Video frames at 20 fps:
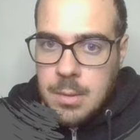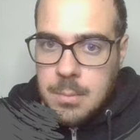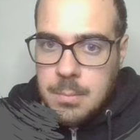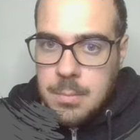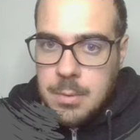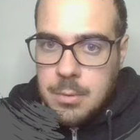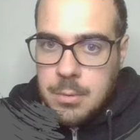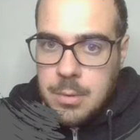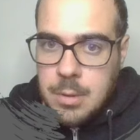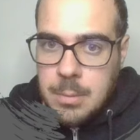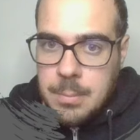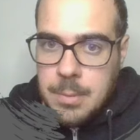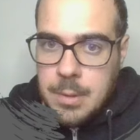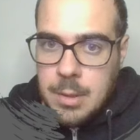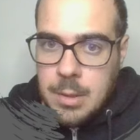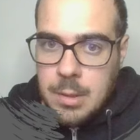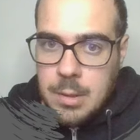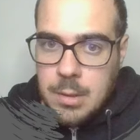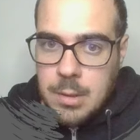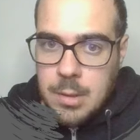peone
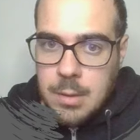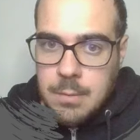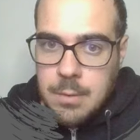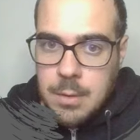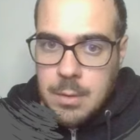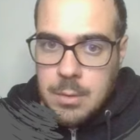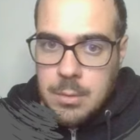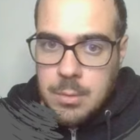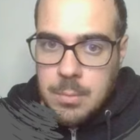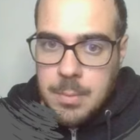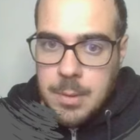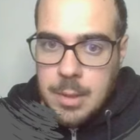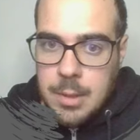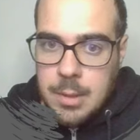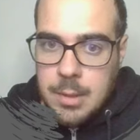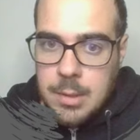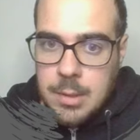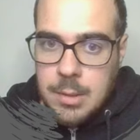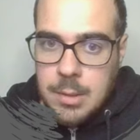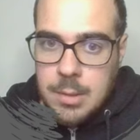per cavallo
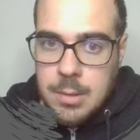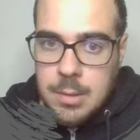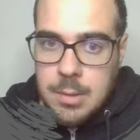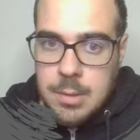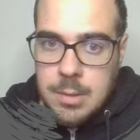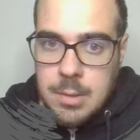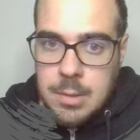per, a